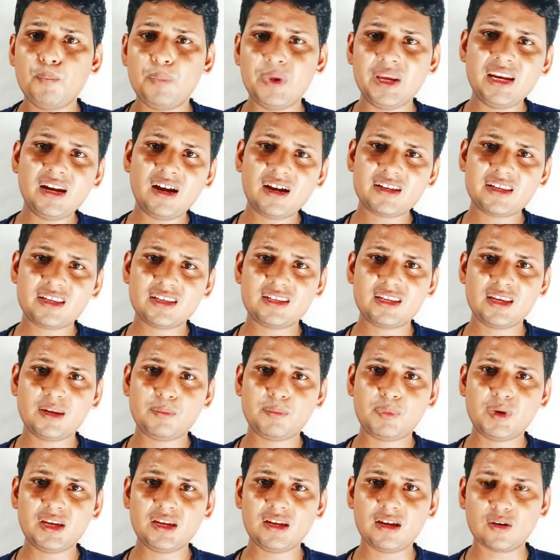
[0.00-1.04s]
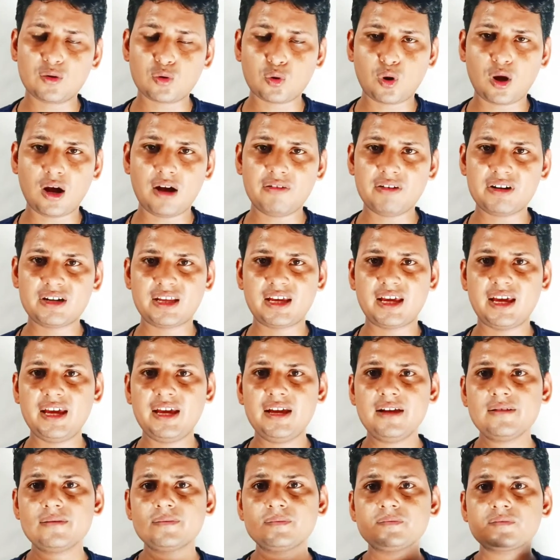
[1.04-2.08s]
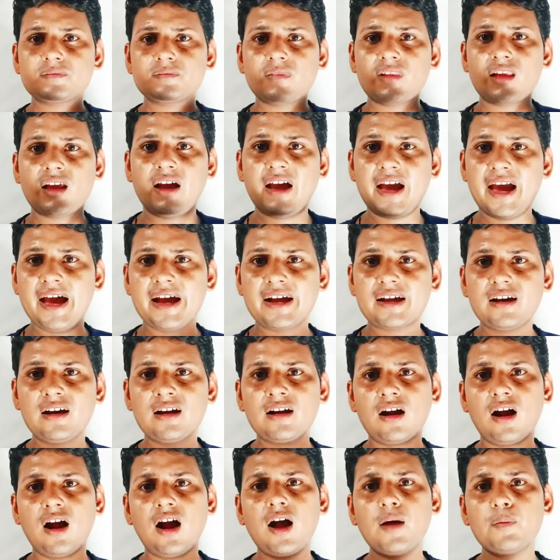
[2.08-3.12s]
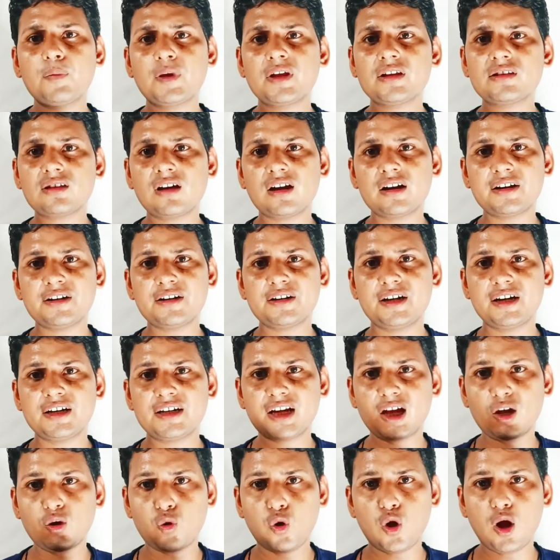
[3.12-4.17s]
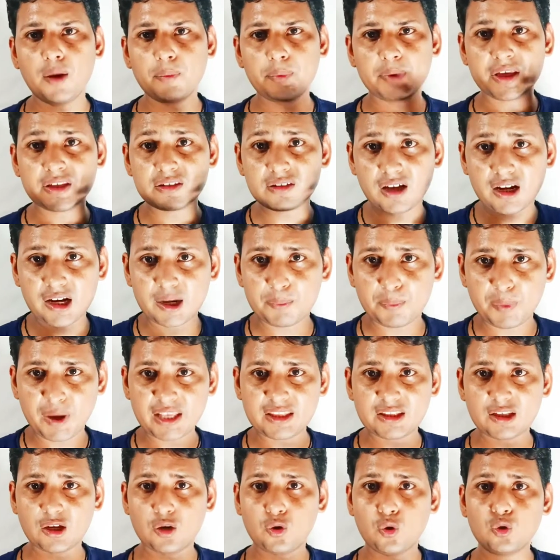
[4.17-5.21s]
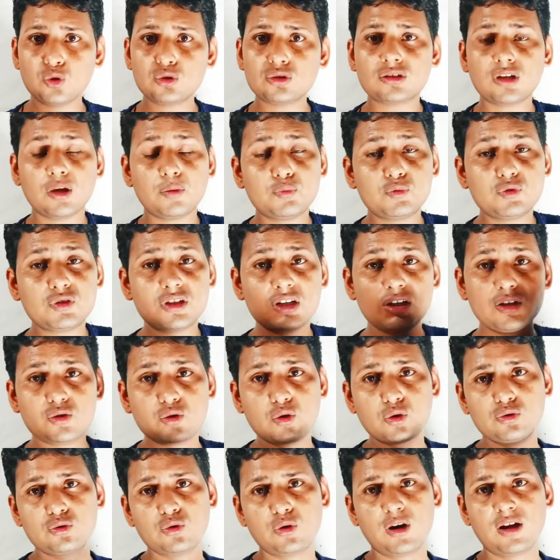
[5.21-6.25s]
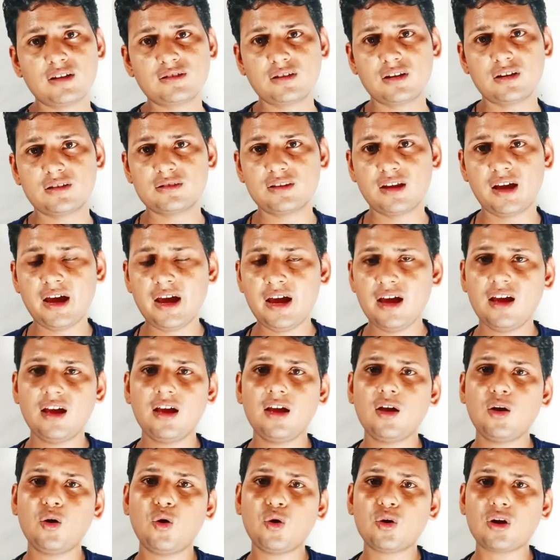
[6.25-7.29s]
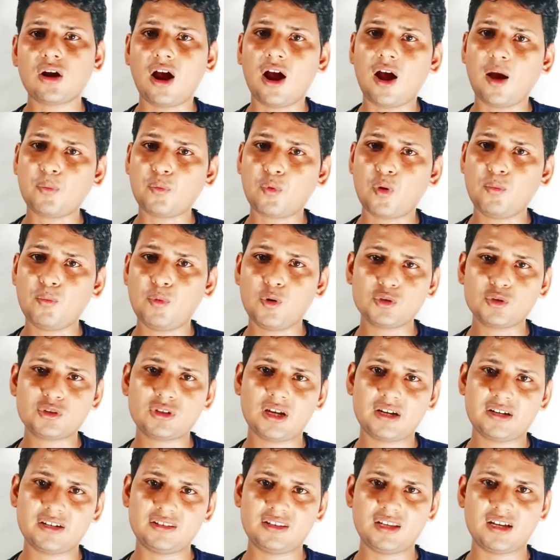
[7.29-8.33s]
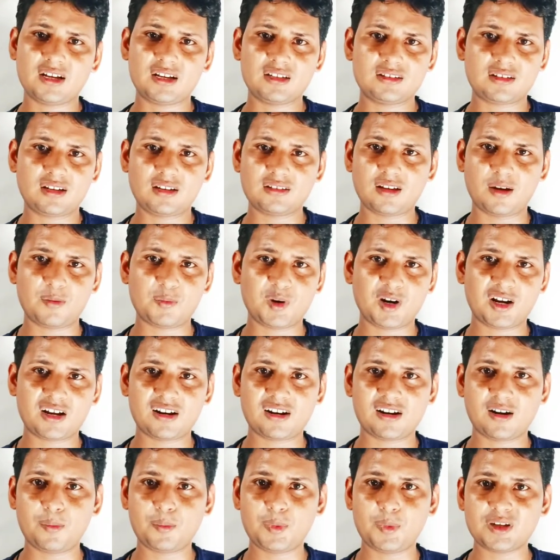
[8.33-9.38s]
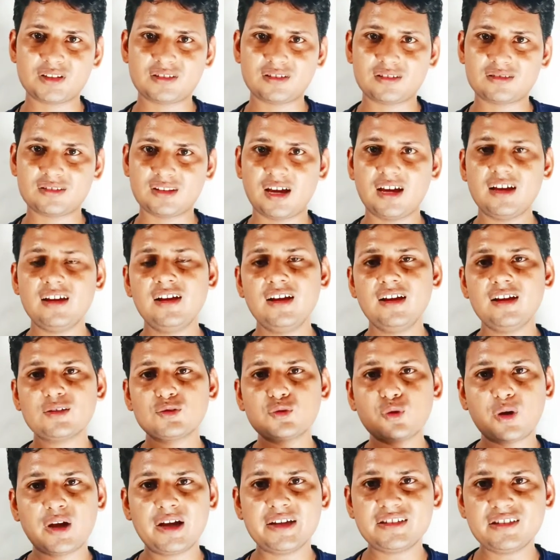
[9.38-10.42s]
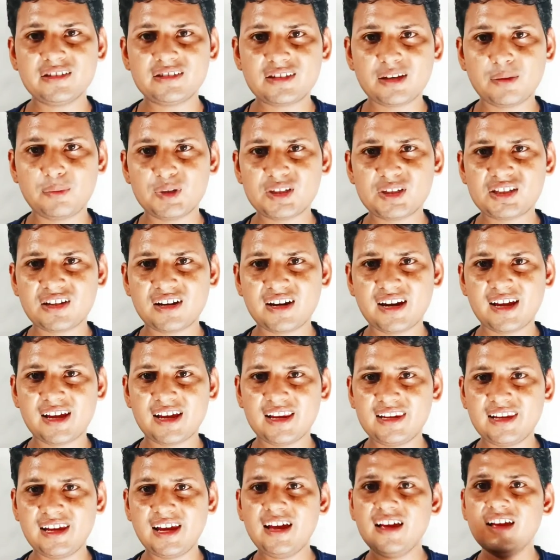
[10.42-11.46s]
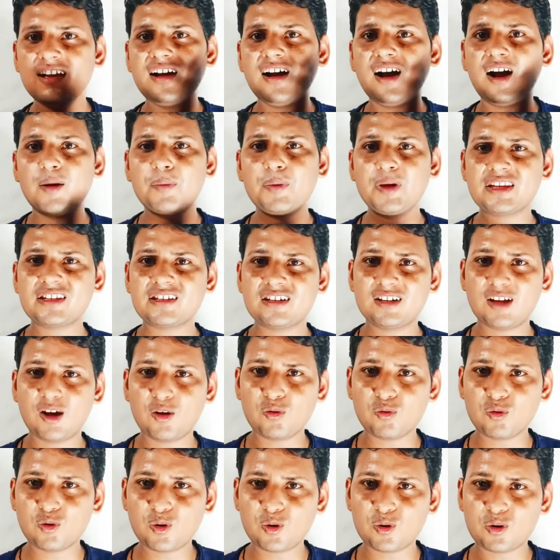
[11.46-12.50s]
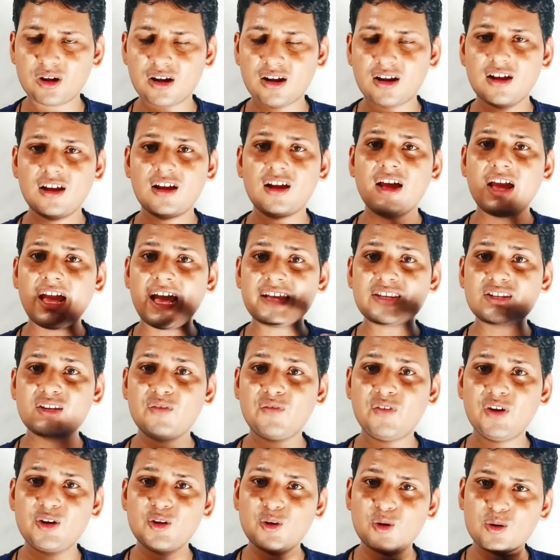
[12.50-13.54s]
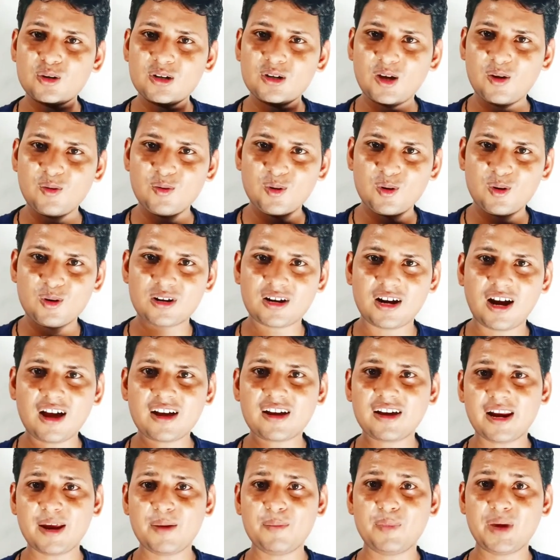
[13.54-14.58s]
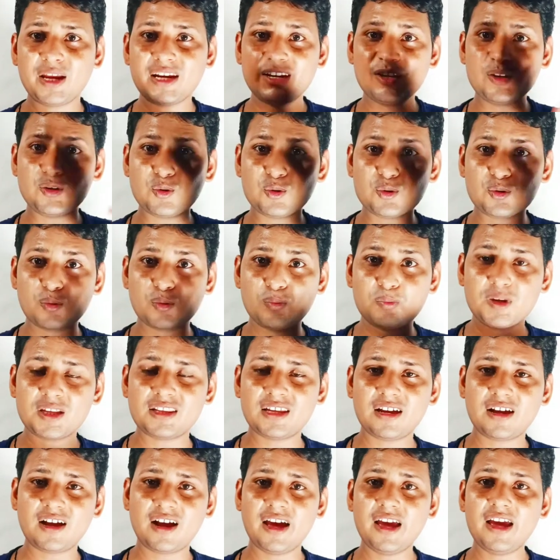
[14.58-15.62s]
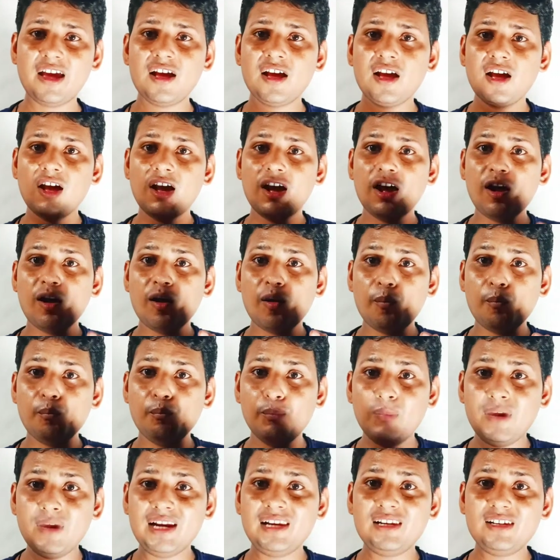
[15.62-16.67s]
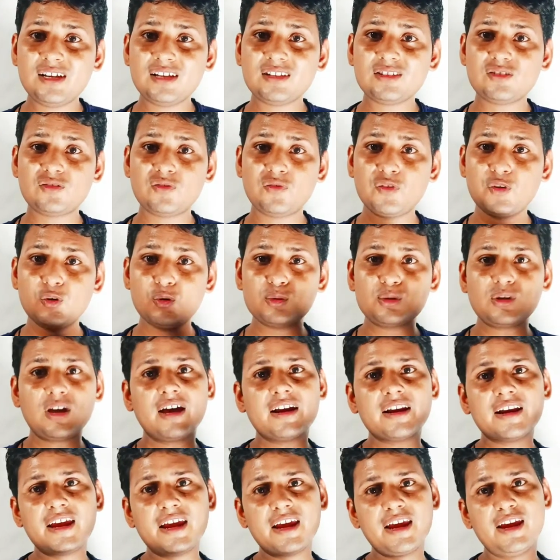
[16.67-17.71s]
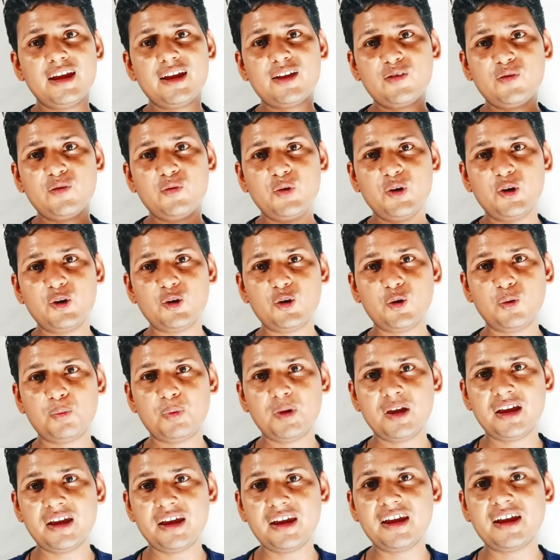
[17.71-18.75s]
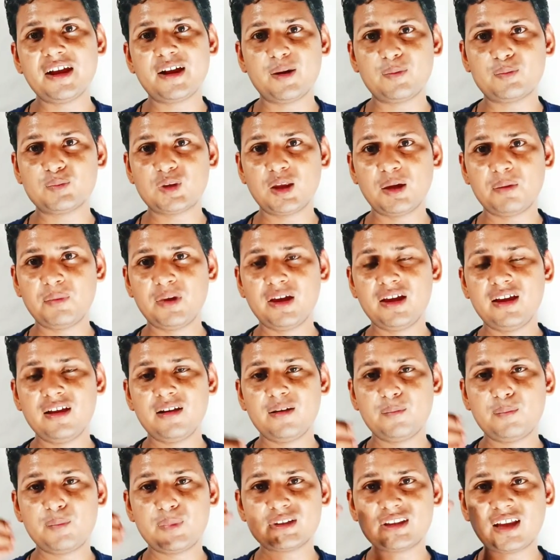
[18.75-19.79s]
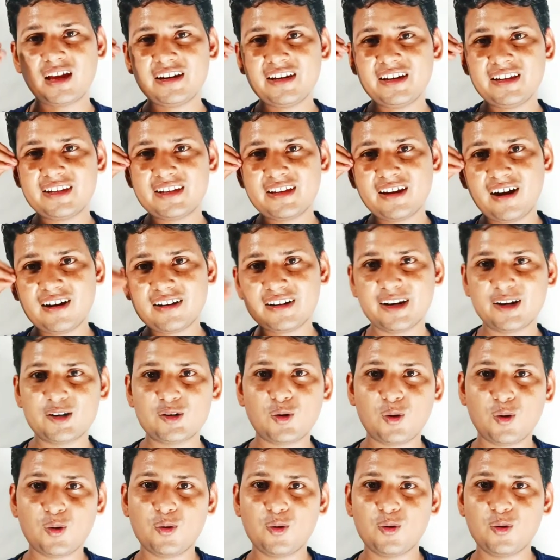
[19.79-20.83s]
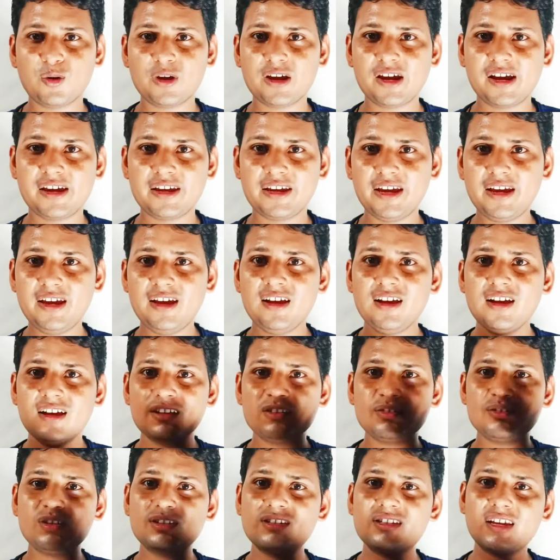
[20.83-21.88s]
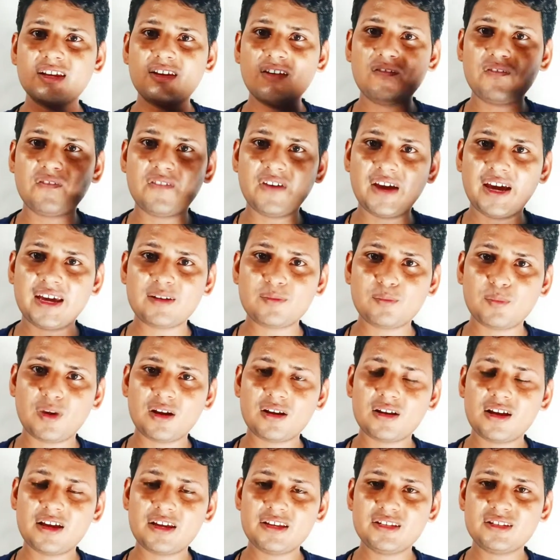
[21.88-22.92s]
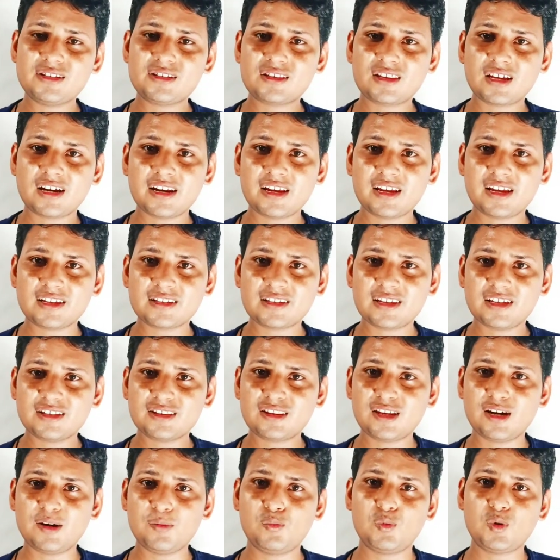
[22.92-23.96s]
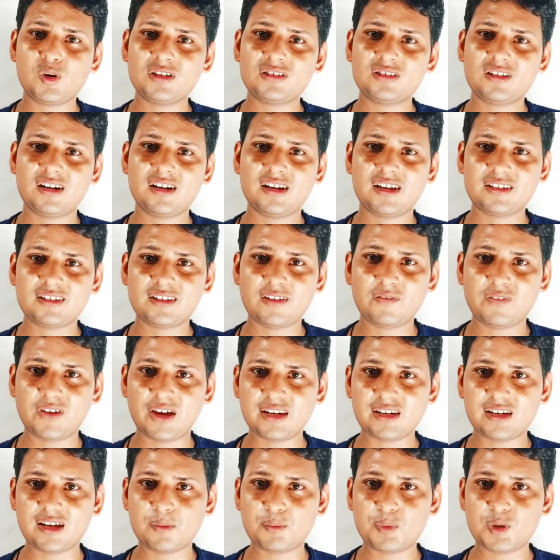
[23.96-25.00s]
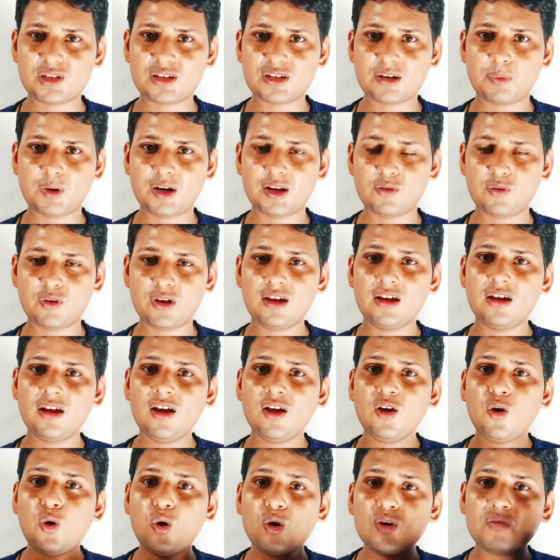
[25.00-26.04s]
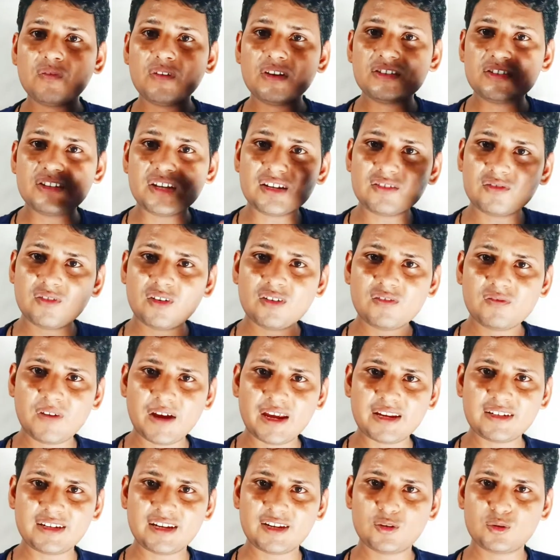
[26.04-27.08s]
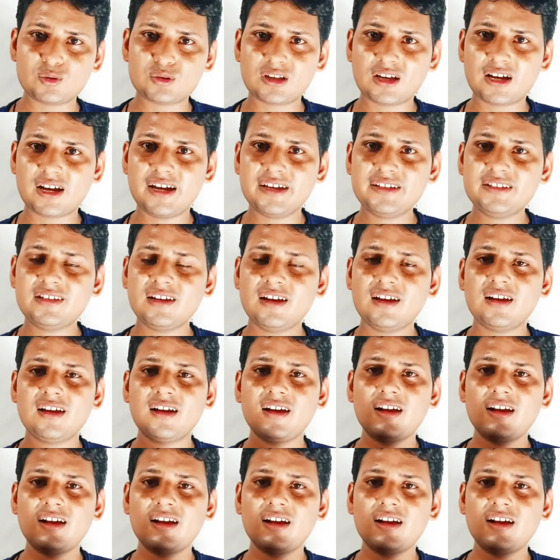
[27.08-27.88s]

बिना किसी भी रुकावट के हैकर आपके सारे डेटा को आपके सारे पैसे को सब चीज़ को चुरा सकता है और आपको बहुत सारी दिक्कत का सामना करना पड़ सकता है सो गाइज इससे बचने के लिए आप ऐसे डाउनलोड ऐसी वीडियो को डाउनलोड ना करें मैंने यूट्यूब पे देखा है मिलियंस व्यूज़ आ रहे हैं एक वीडियो पे एक हफ्ते में पता नहीं क्या टिकटॉक हो गया ये जिससे कि फ़ैन इस तरीके से इतनी बुरी तरीके से फ़ैन के पीछे पड़े हुए हैं और वे जेनवन फ़ैन नहीं होते गाइज